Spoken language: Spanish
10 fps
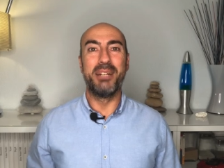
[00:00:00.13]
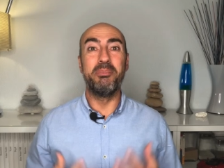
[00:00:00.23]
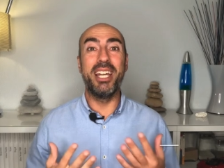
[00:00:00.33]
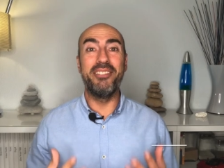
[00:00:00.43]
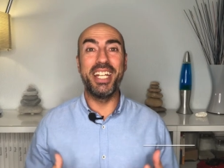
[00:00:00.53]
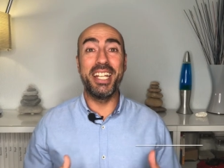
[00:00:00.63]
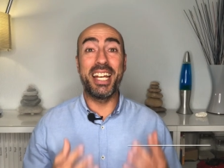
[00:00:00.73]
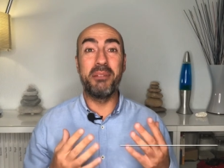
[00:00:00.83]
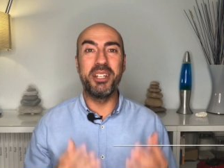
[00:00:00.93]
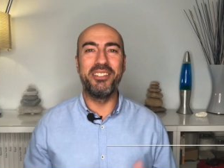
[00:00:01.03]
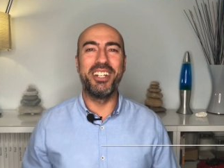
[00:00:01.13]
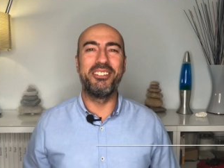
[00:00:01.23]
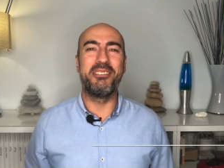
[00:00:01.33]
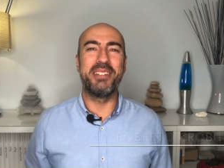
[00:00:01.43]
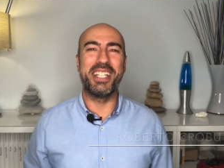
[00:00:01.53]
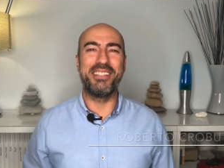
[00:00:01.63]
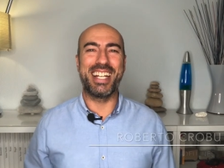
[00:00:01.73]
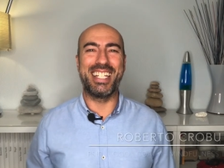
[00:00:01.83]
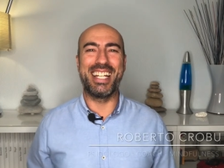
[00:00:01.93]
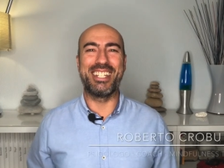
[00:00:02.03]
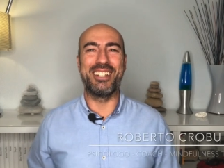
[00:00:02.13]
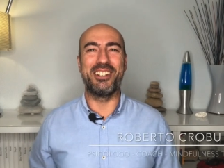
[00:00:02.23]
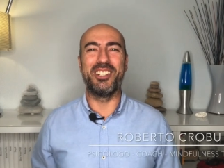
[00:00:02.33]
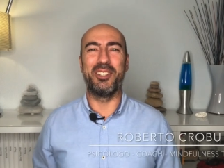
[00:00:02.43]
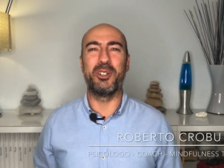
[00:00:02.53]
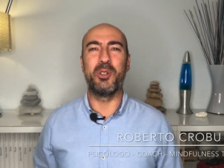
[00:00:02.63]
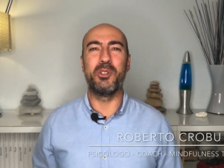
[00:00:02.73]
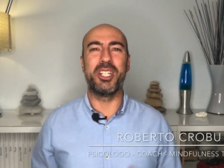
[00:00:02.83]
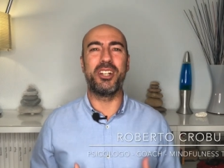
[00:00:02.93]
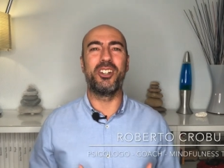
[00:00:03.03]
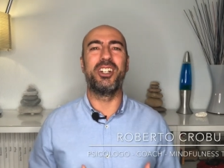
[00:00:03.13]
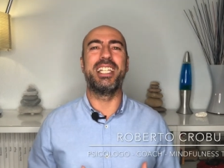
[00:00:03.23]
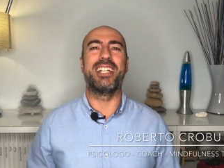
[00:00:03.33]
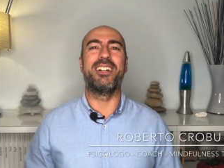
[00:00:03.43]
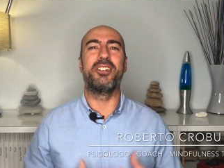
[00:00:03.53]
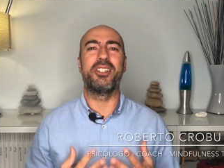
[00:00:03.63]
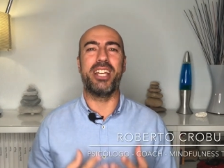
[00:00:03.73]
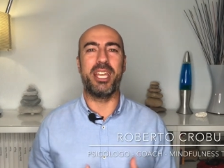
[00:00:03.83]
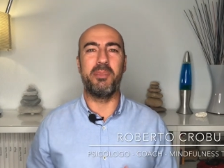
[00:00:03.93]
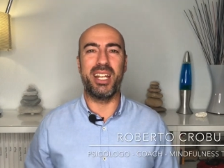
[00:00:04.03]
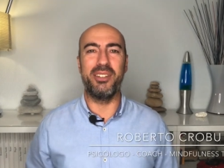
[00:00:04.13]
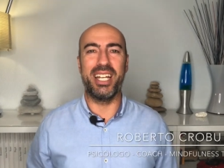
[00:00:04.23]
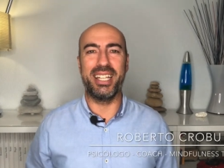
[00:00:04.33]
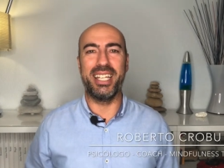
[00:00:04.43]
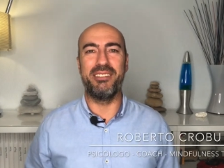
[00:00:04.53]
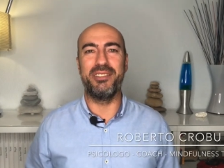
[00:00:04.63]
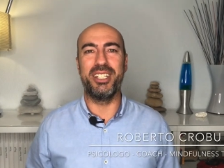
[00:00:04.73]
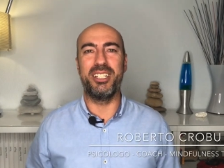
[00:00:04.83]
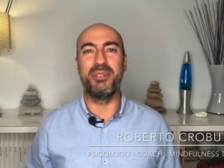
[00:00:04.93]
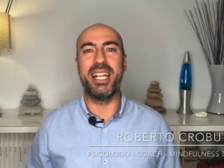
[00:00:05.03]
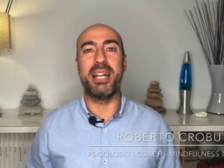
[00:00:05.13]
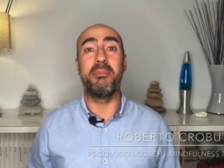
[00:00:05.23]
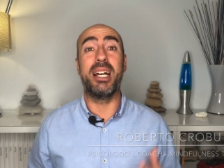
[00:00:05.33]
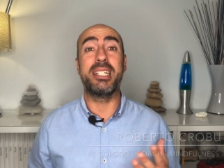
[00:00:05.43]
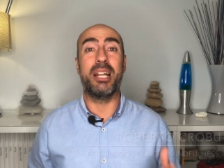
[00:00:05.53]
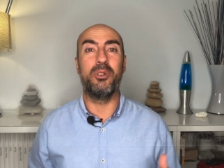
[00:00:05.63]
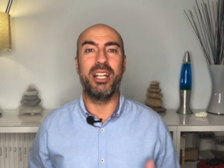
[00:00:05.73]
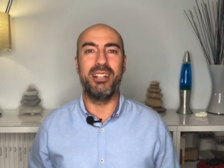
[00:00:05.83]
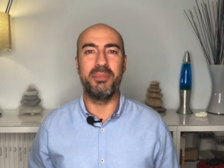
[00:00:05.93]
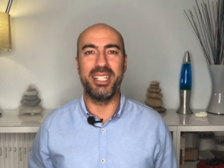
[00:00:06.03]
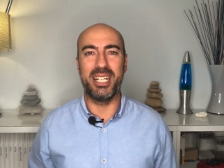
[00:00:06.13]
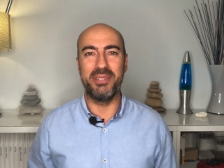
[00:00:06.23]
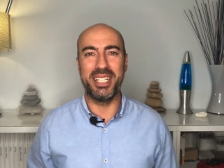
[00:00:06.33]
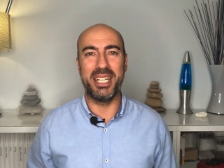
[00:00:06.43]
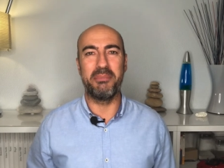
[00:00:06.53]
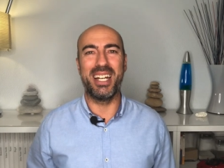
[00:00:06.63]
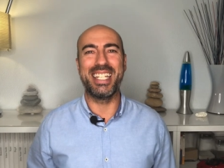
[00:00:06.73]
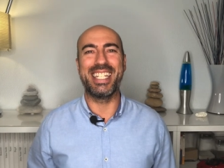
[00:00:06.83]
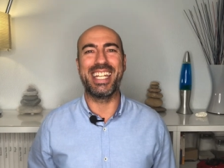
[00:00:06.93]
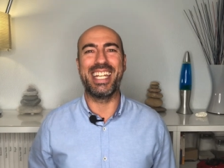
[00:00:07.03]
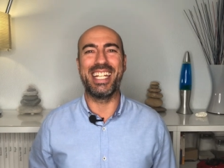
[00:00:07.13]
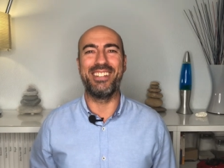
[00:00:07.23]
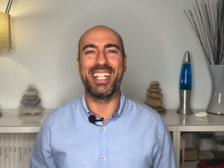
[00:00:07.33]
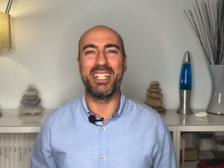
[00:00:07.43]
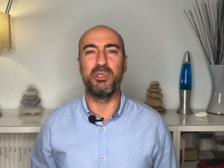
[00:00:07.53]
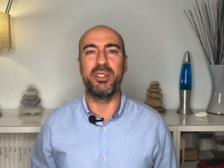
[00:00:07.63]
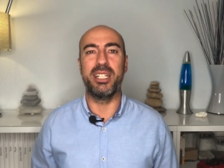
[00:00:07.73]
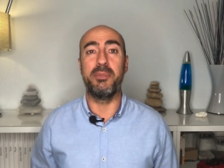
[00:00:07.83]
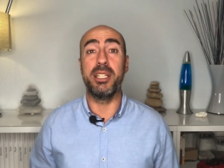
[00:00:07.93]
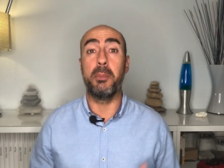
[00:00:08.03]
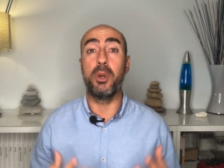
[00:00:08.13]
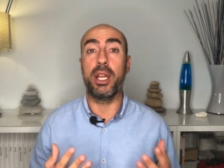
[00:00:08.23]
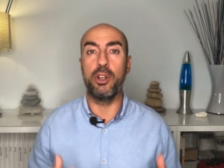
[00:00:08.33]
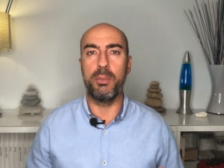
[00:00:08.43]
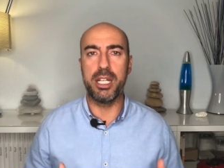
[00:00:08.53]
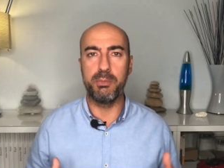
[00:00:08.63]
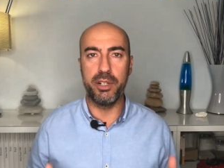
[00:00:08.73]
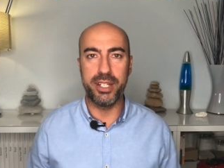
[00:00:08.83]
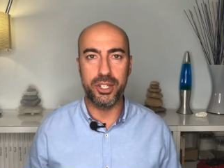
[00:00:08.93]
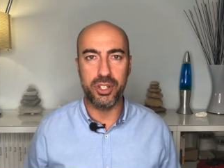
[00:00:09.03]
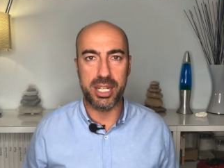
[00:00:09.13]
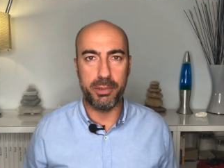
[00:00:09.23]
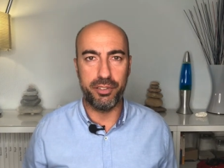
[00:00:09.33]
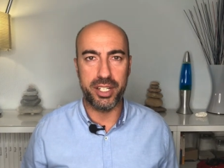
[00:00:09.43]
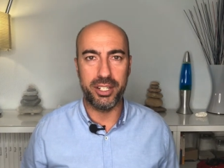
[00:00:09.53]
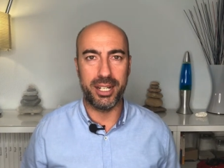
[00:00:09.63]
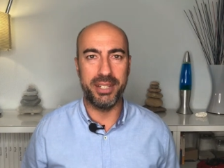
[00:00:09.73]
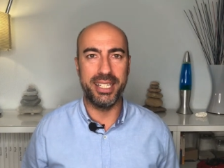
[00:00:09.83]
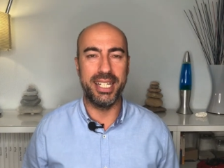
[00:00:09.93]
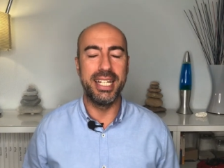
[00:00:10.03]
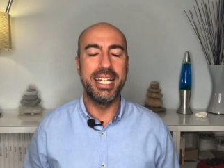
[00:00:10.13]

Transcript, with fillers: Bienvenida, bienvenido nuevamente a mi canal, soy Roberto Crobus, psicólogo del trabajo, estoy aquí para ayudarte a vivir de una manera más saludable mentalmente, más equilibrada emocionalmente porque no, más provechosa profesionalmente